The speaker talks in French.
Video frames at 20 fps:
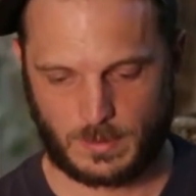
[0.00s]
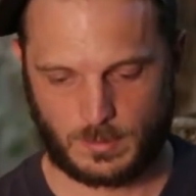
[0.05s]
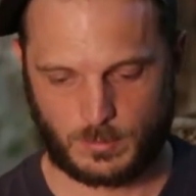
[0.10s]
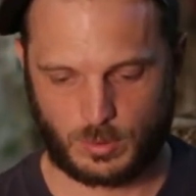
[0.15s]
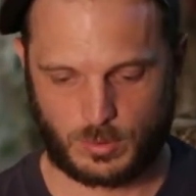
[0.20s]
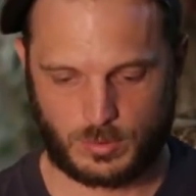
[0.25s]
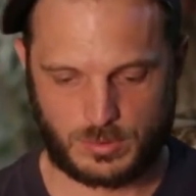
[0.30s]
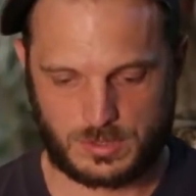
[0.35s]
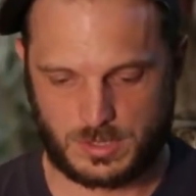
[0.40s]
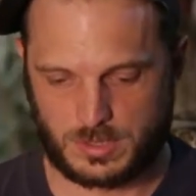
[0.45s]

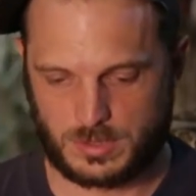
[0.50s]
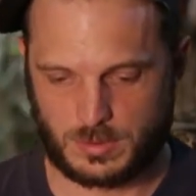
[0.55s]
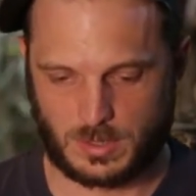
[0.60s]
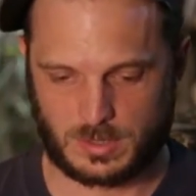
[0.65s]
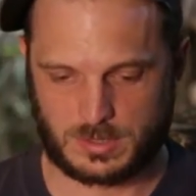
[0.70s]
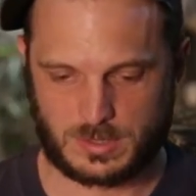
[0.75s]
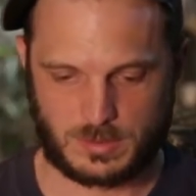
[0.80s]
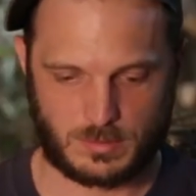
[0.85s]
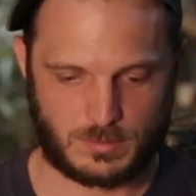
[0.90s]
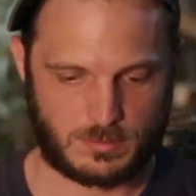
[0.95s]
beaucoup de
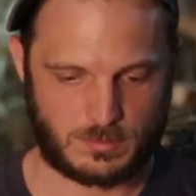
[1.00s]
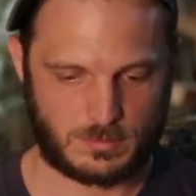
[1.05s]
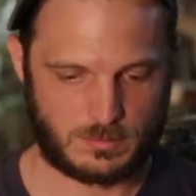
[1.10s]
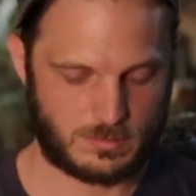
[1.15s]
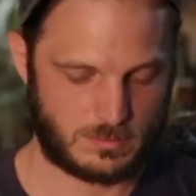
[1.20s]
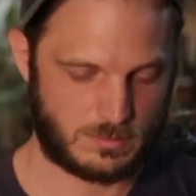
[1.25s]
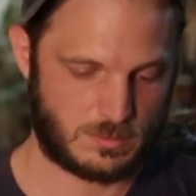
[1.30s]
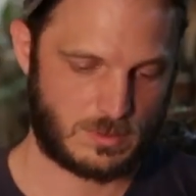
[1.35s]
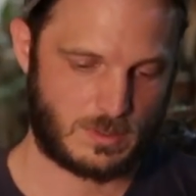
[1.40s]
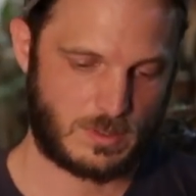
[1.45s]
situations,
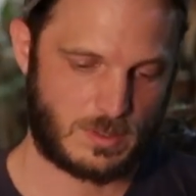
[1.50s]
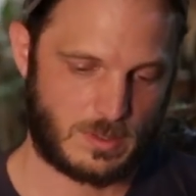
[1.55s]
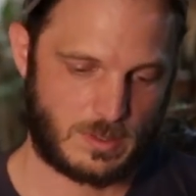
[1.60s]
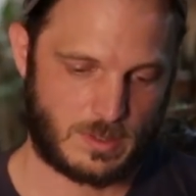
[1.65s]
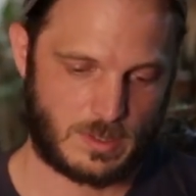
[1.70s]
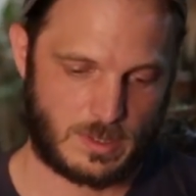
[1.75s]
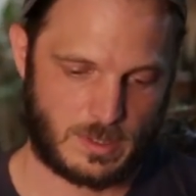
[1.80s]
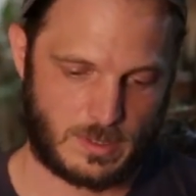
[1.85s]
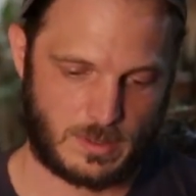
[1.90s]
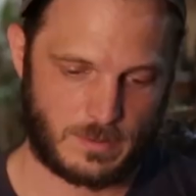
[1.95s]

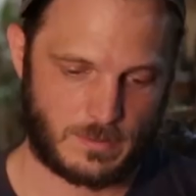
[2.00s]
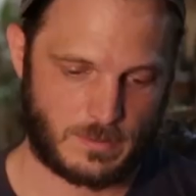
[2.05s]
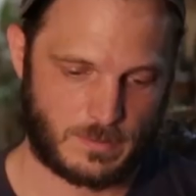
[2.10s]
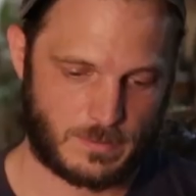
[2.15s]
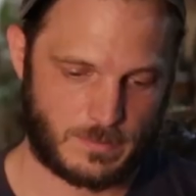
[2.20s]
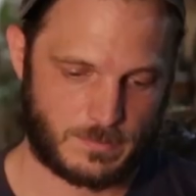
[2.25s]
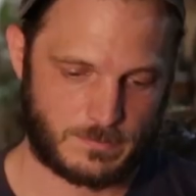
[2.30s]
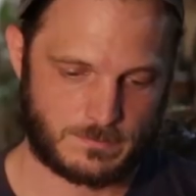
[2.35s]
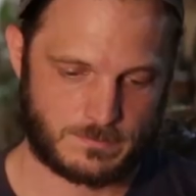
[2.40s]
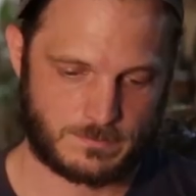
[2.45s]
et
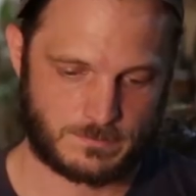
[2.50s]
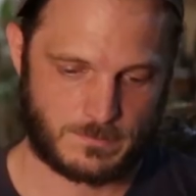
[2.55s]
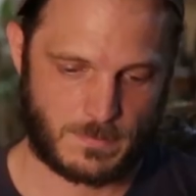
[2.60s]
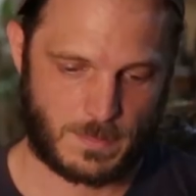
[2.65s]
euh,